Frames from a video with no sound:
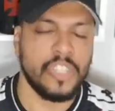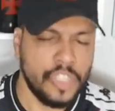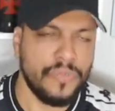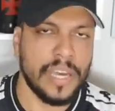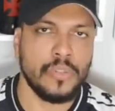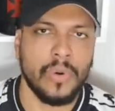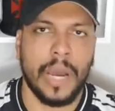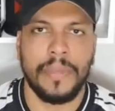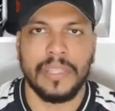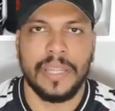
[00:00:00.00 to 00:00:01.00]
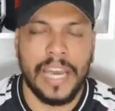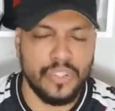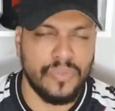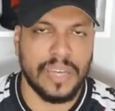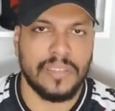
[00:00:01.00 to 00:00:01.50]
se tivesse um camisa
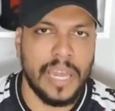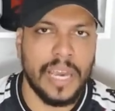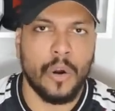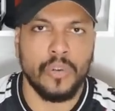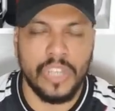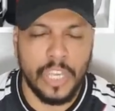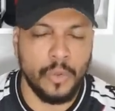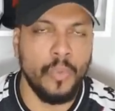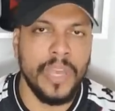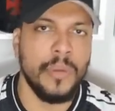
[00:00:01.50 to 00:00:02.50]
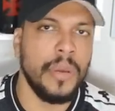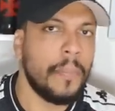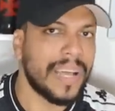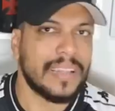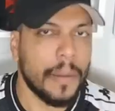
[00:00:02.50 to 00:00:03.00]
10, o Vasco teria conseguido no mínimo
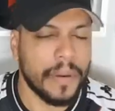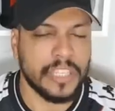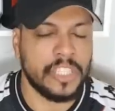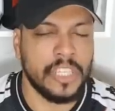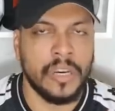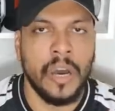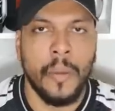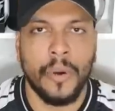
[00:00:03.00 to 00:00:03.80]
empatar a partida,